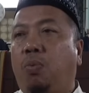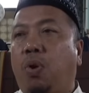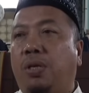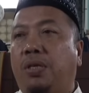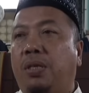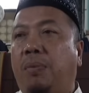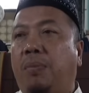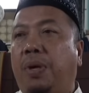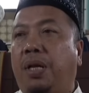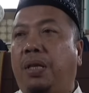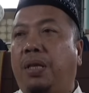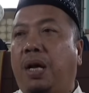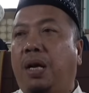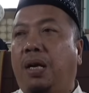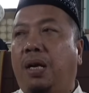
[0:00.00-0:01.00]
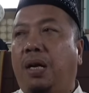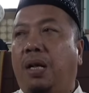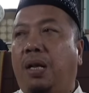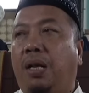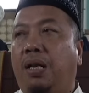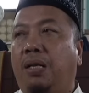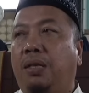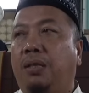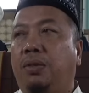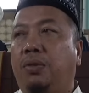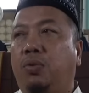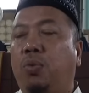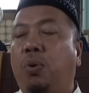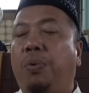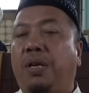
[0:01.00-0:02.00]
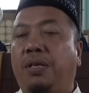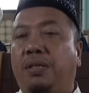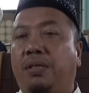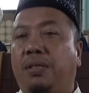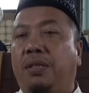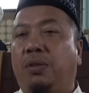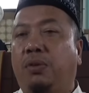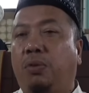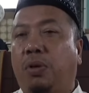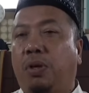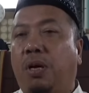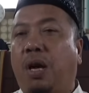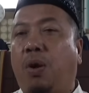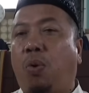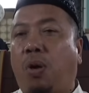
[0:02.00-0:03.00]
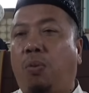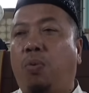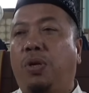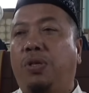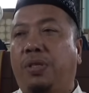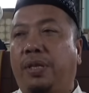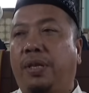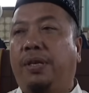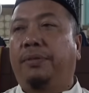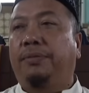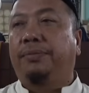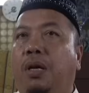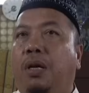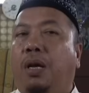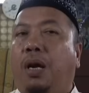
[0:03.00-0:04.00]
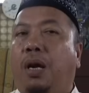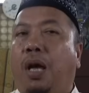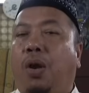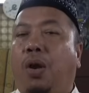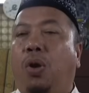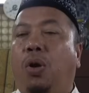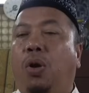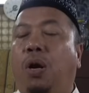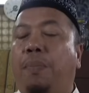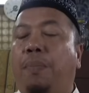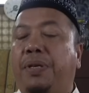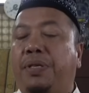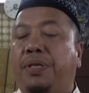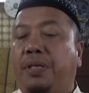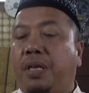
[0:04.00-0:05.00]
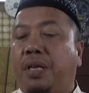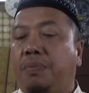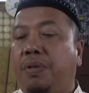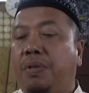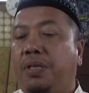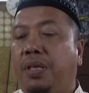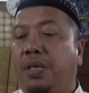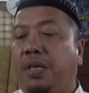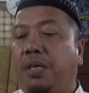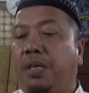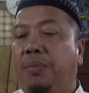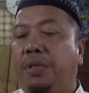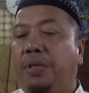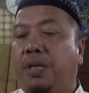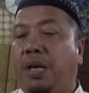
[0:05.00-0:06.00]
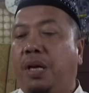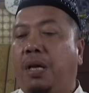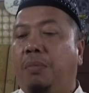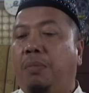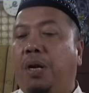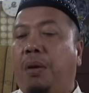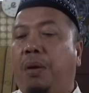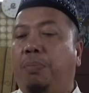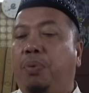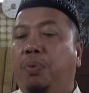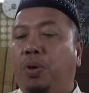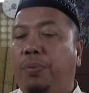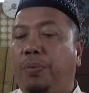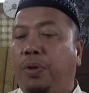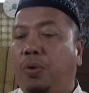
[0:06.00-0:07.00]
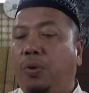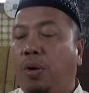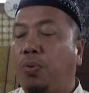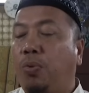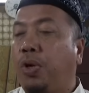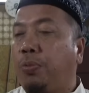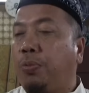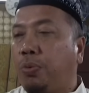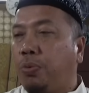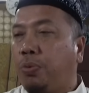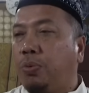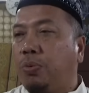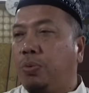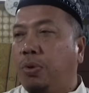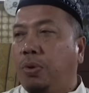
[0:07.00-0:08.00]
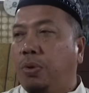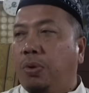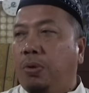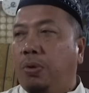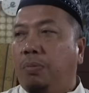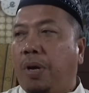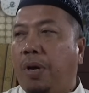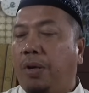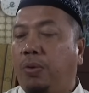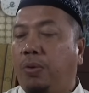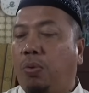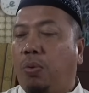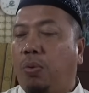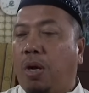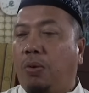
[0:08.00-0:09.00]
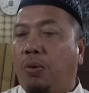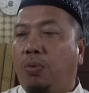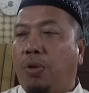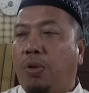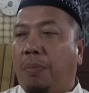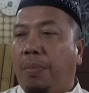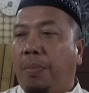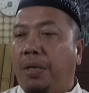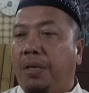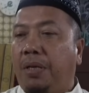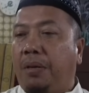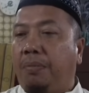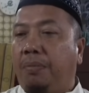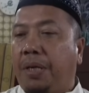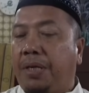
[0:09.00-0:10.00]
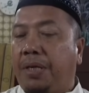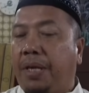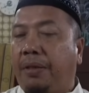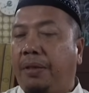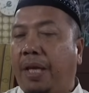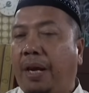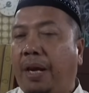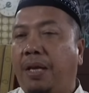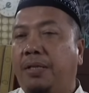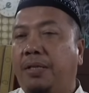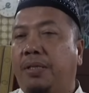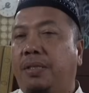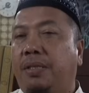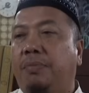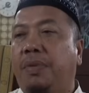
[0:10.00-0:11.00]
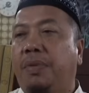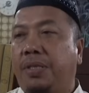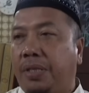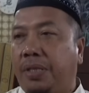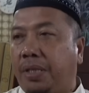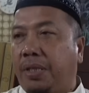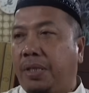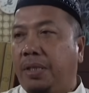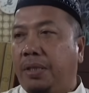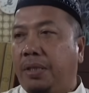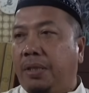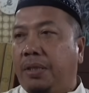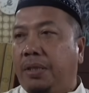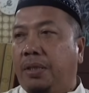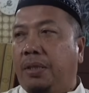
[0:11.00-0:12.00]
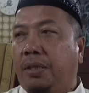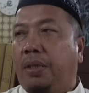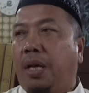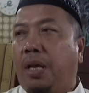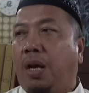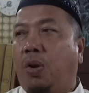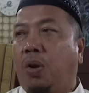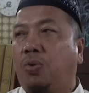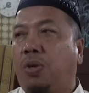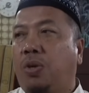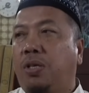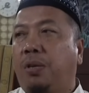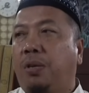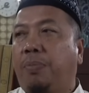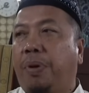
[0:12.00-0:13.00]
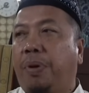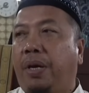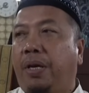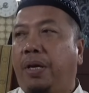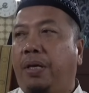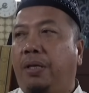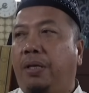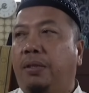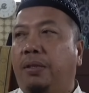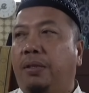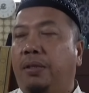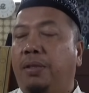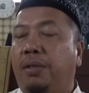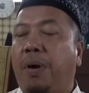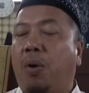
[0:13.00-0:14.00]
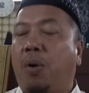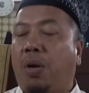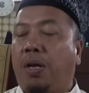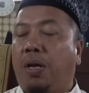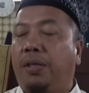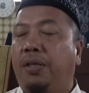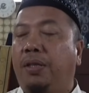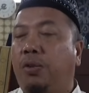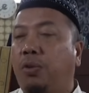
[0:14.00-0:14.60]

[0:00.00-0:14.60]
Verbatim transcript: puasa pada tanggal 12 itu awal puasanya. Kalau kapasitas mesin ini bisa menampung lebih kurang 2000 baik itu ruangan utama dan bagian teras masjid. Nah kalau sudah sampai di bawah nanti